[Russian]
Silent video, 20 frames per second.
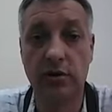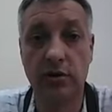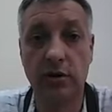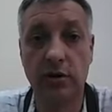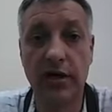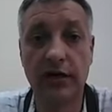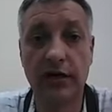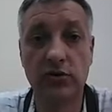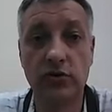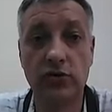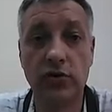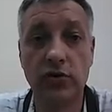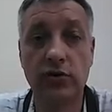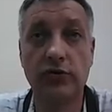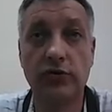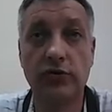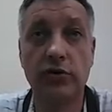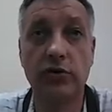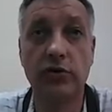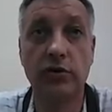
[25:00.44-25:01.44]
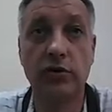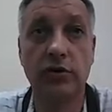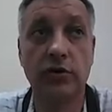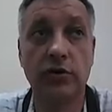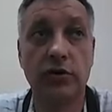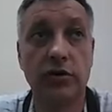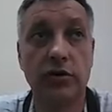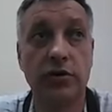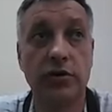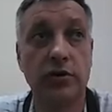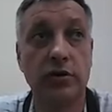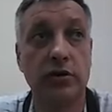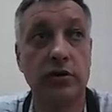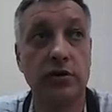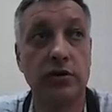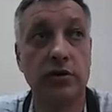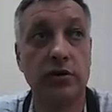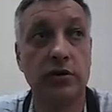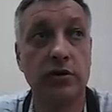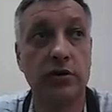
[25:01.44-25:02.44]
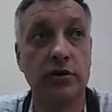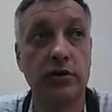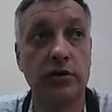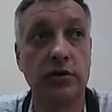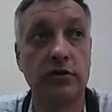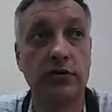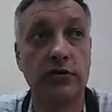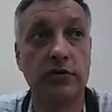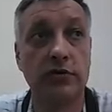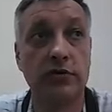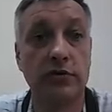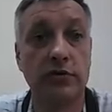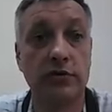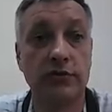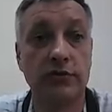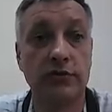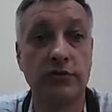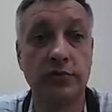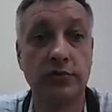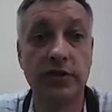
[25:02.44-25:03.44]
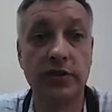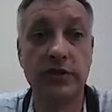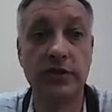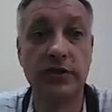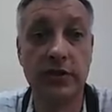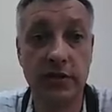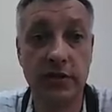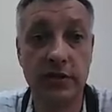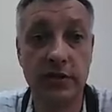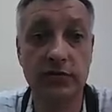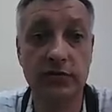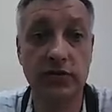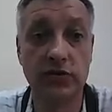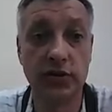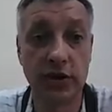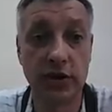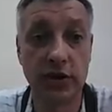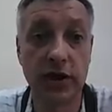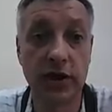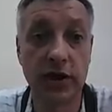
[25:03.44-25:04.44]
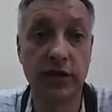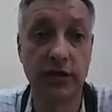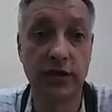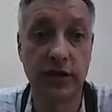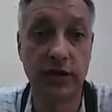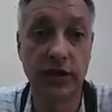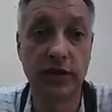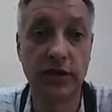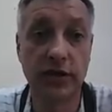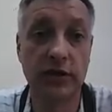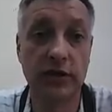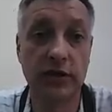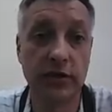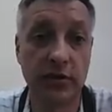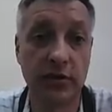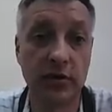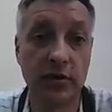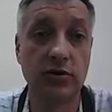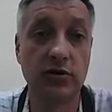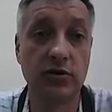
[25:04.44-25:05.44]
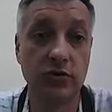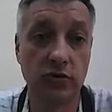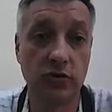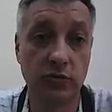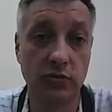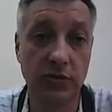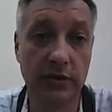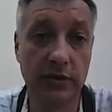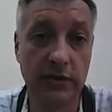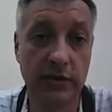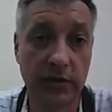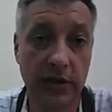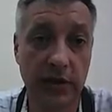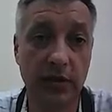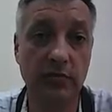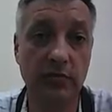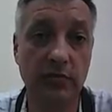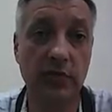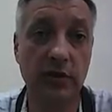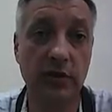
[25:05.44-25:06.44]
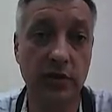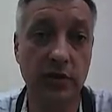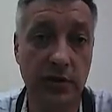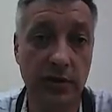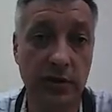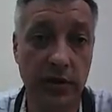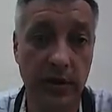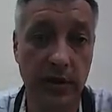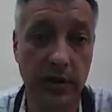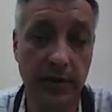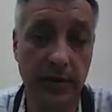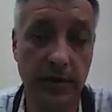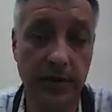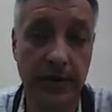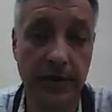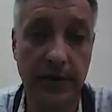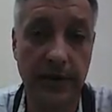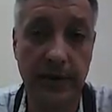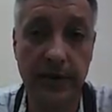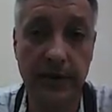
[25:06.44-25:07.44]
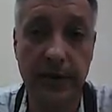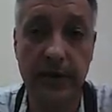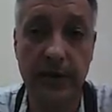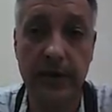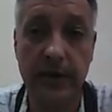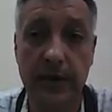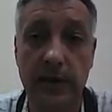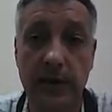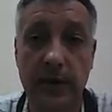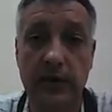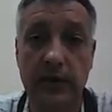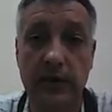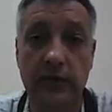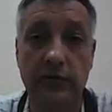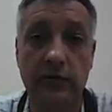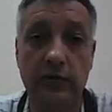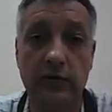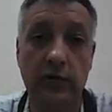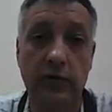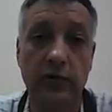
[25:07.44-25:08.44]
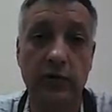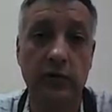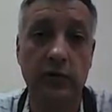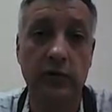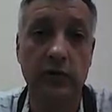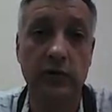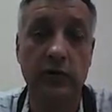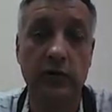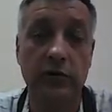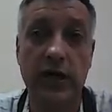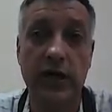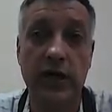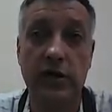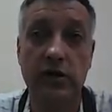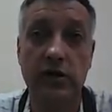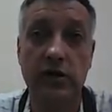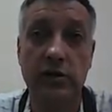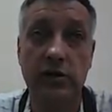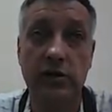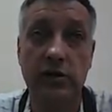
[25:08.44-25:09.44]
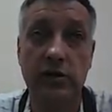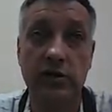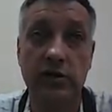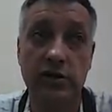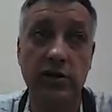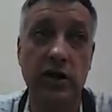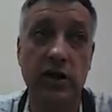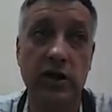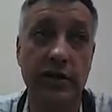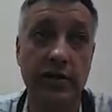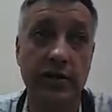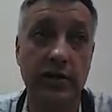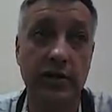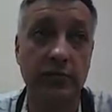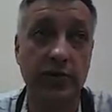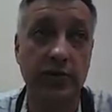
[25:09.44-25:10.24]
готовят э, э, в Министерство ЖКХ и энергетики Самарской области на им министра. Вот. Также желательно